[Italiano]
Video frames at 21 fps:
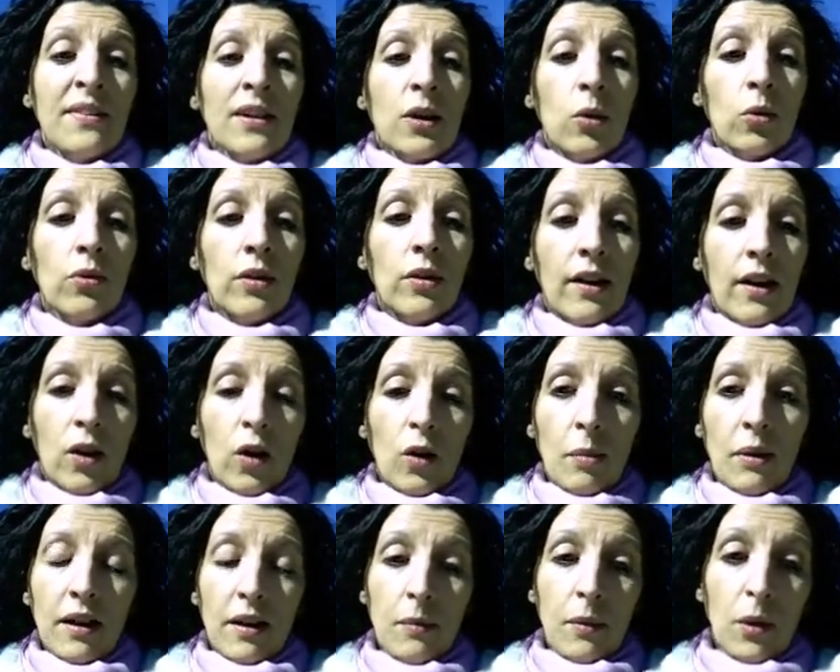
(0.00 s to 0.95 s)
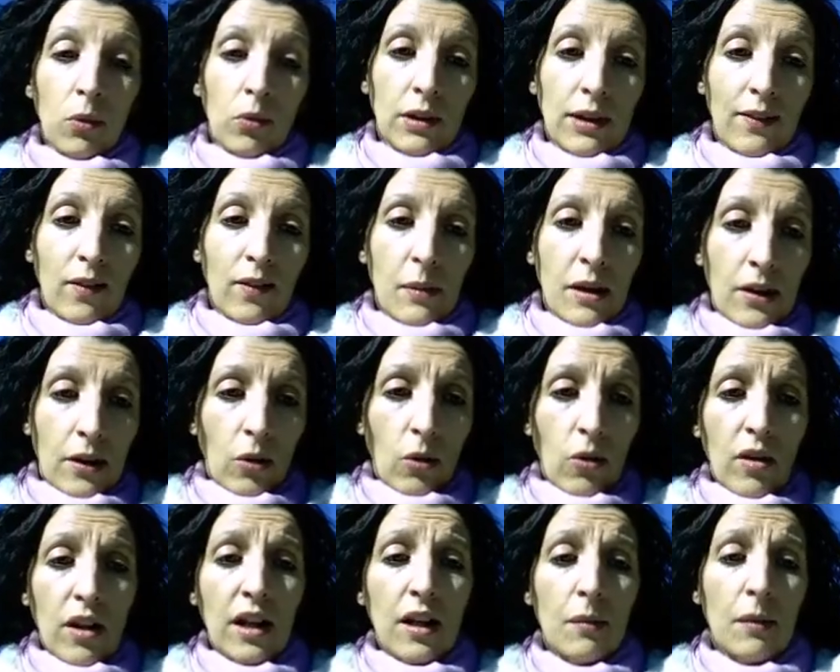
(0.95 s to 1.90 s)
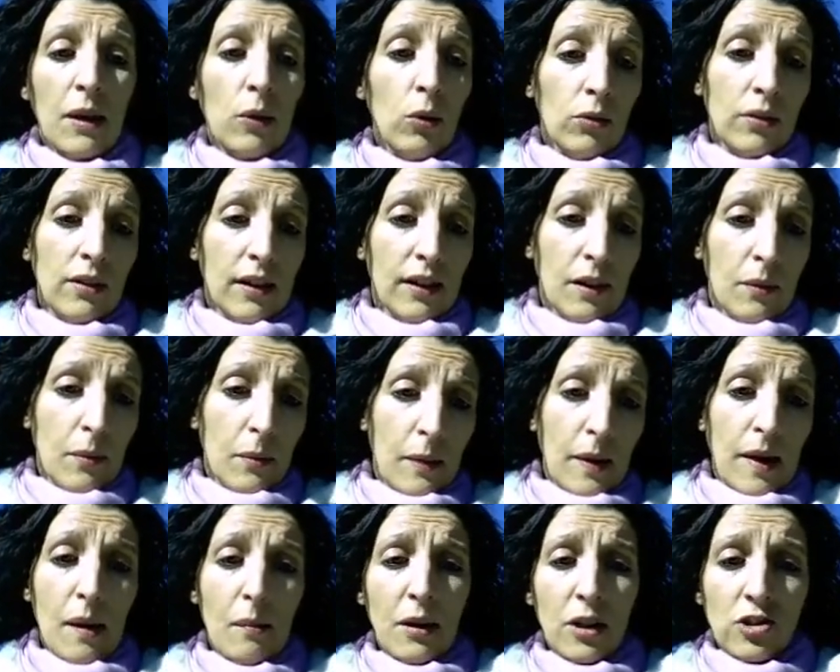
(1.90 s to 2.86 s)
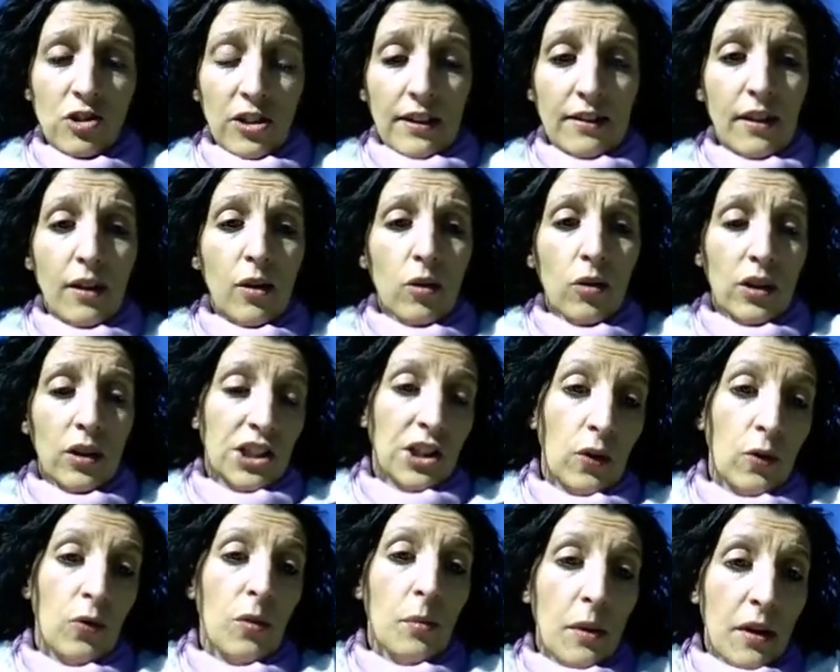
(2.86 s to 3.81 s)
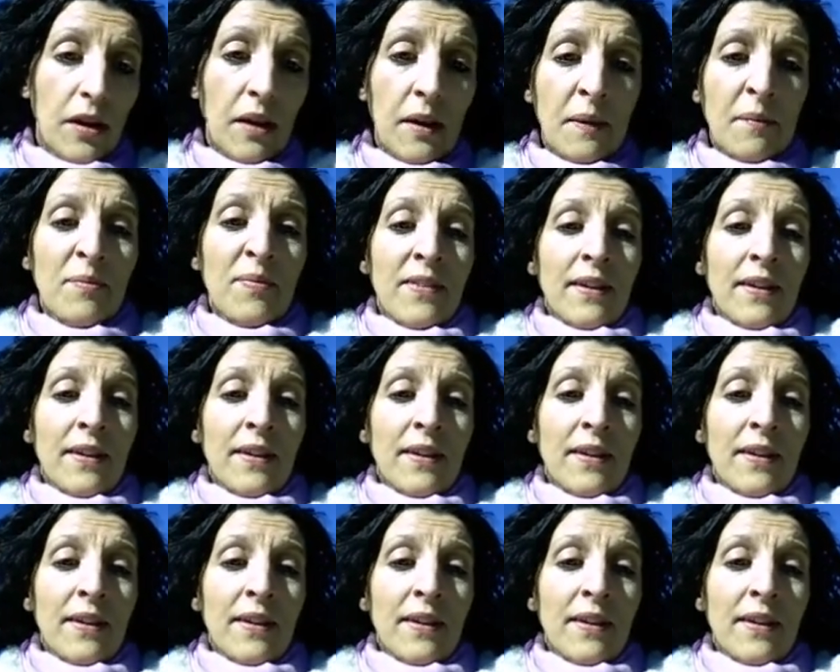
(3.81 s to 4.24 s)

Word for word: con eh, robe che mi contava miei nonni che mi ha contato anche mia mamma eccetera o che so di me